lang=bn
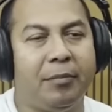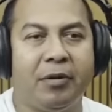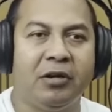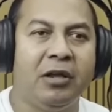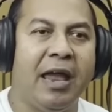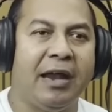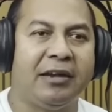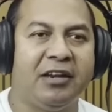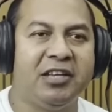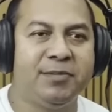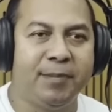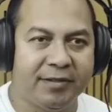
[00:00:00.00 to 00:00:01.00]
আমার একটা
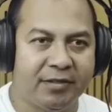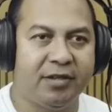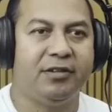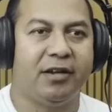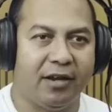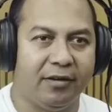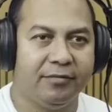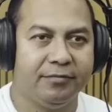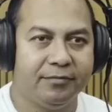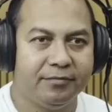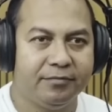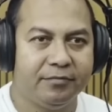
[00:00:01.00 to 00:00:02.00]
রেসপেক্টের জায়গা
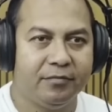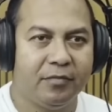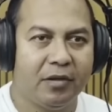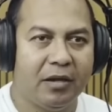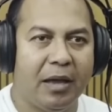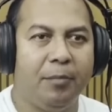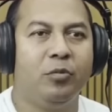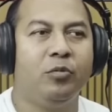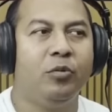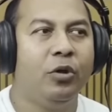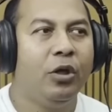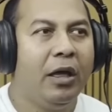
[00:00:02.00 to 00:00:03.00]
আচ্ছা এবং
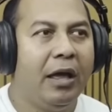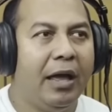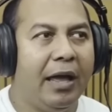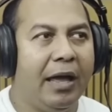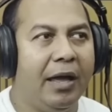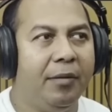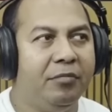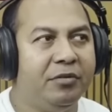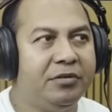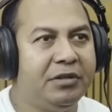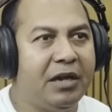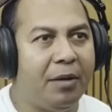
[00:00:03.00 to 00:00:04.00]

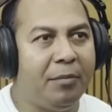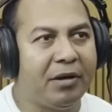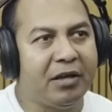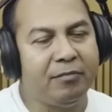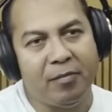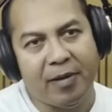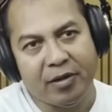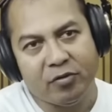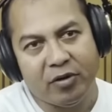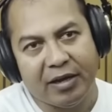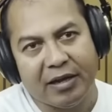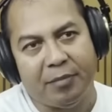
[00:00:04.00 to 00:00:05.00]
সে আমাকে ইকবাল ভাই
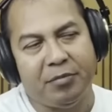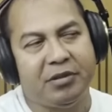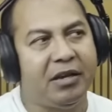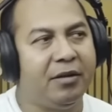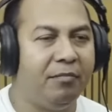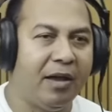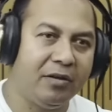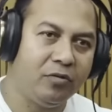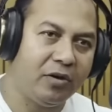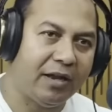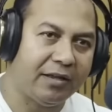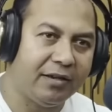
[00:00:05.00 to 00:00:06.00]
করে ডাকে আমি তাহলে ভাই
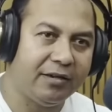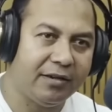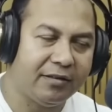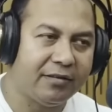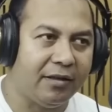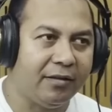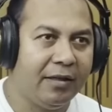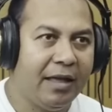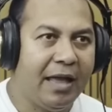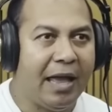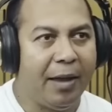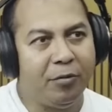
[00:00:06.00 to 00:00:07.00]
করে ডাকি ঠিক আছে
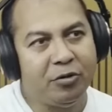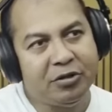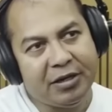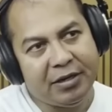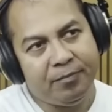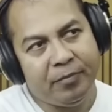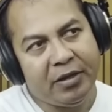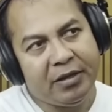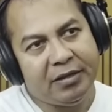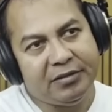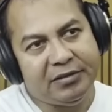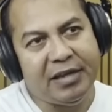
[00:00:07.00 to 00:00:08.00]
এবং সে
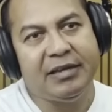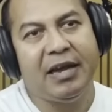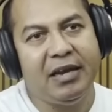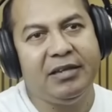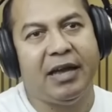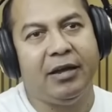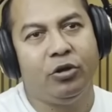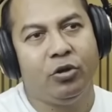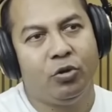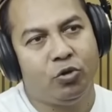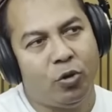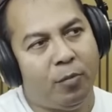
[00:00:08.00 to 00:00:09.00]
যেইখানে যায়
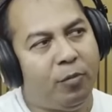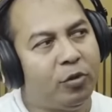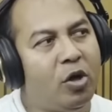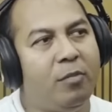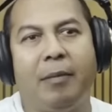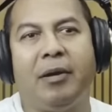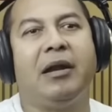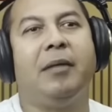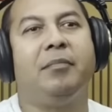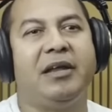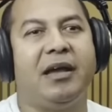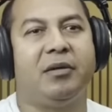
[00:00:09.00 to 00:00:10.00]
সর্বপ্রথম আমার
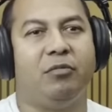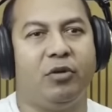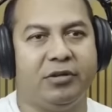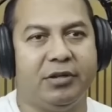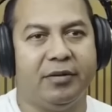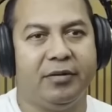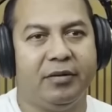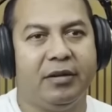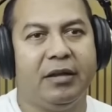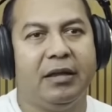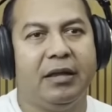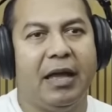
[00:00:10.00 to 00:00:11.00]
নামটাই আগে বলে সে
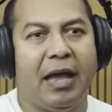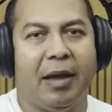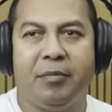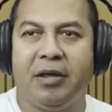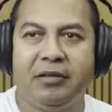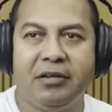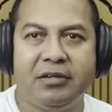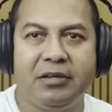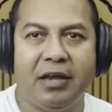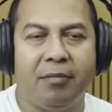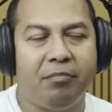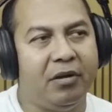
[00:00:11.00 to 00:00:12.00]
আমি এই
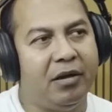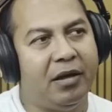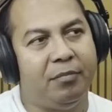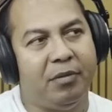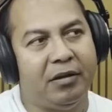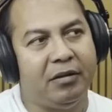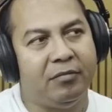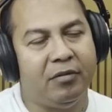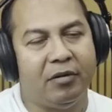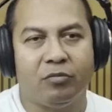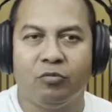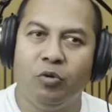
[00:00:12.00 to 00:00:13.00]
জিনিসটা মানে
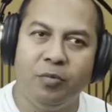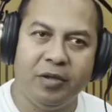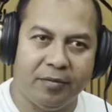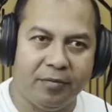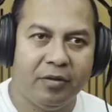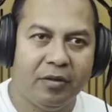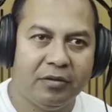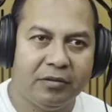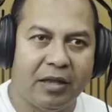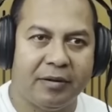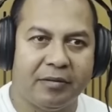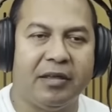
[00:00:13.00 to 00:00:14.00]
খুবই
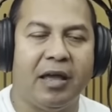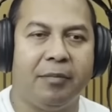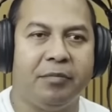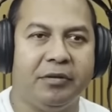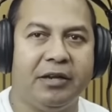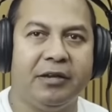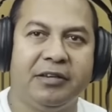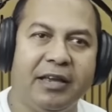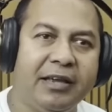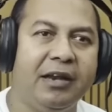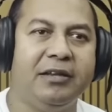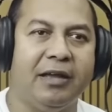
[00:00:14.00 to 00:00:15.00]
তার কাছে হ্যাপি যে আচ্ছা।
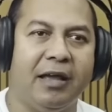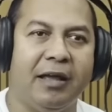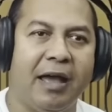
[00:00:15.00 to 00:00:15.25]
যেখানে যায়